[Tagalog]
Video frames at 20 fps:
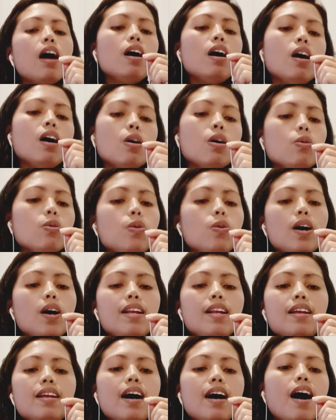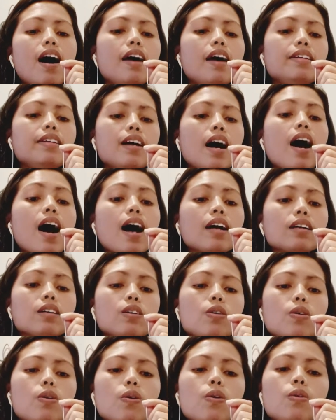Wala na
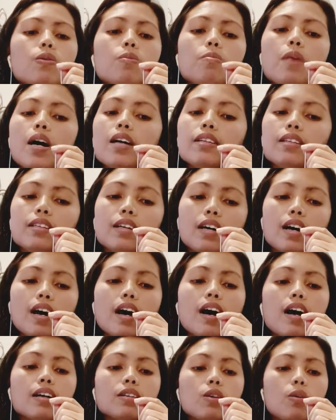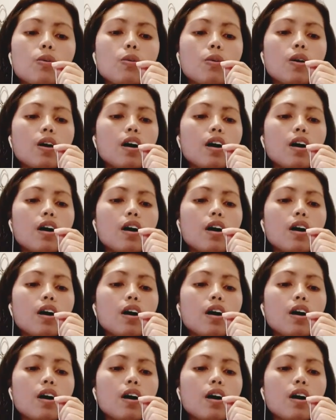akong magagawa